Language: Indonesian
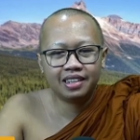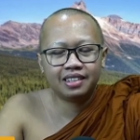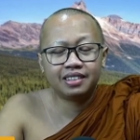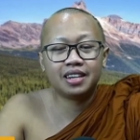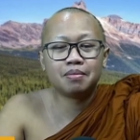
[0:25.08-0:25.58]

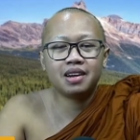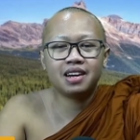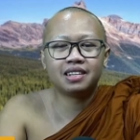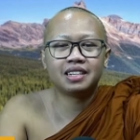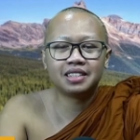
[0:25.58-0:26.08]
yang mana
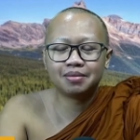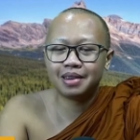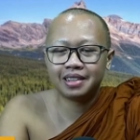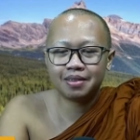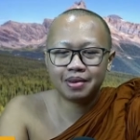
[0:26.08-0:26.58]
di
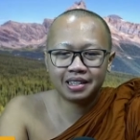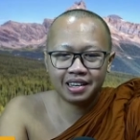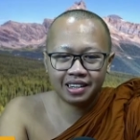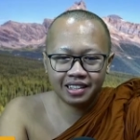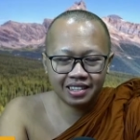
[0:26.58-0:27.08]
kesempatan pagi
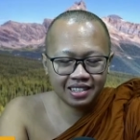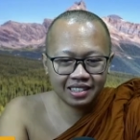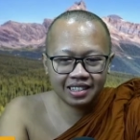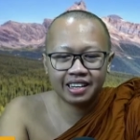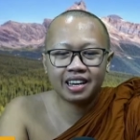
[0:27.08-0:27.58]
hari ini
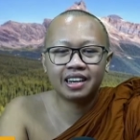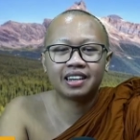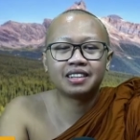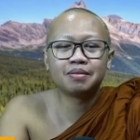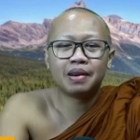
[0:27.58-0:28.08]
saya akan
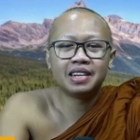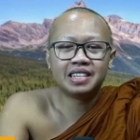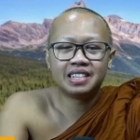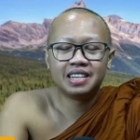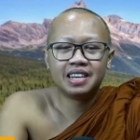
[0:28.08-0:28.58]
kembali
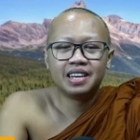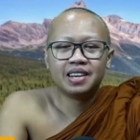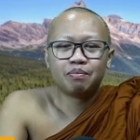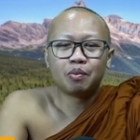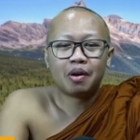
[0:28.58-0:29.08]

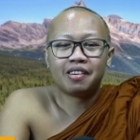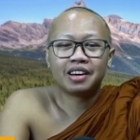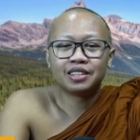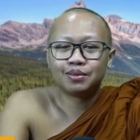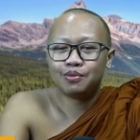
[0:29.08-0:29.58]

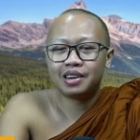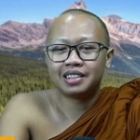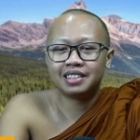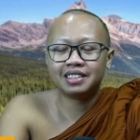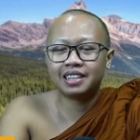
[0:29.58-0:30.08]
membawakan sebuah
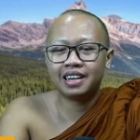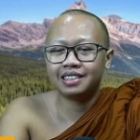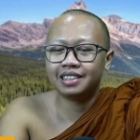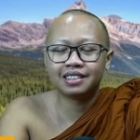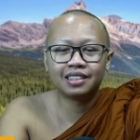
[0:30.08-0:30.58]
kisah
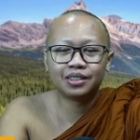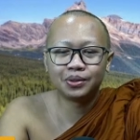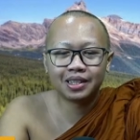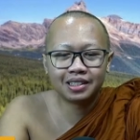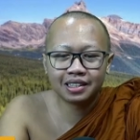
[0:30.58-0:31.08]
yang tentu
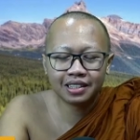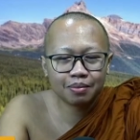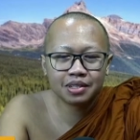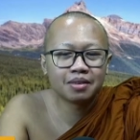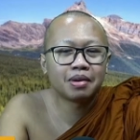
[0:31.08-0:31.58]
saja kita
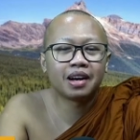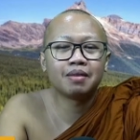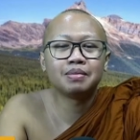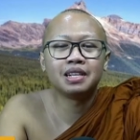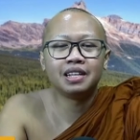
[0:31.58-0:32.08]
bisa
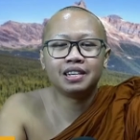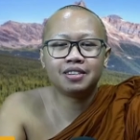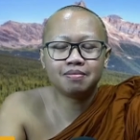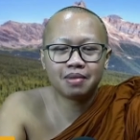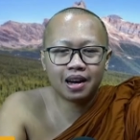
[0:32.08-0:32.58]
mengambil
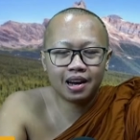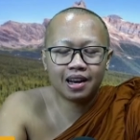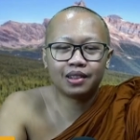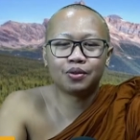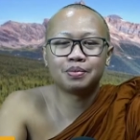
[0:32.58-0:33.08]
hikmah
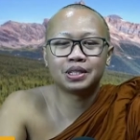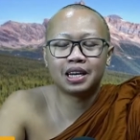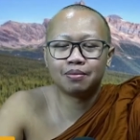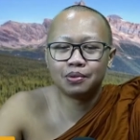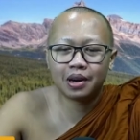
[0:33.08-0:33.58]
atau
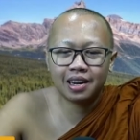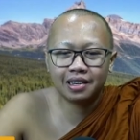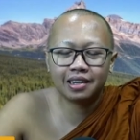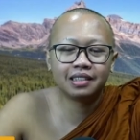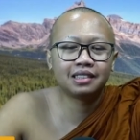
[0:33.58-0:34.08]
pesan moral
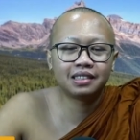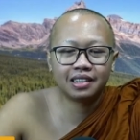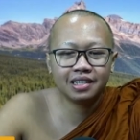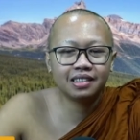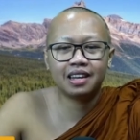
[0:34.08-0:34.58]
dari
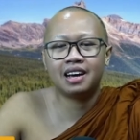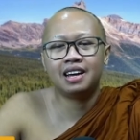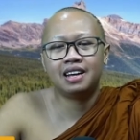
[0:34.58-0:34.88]
cerita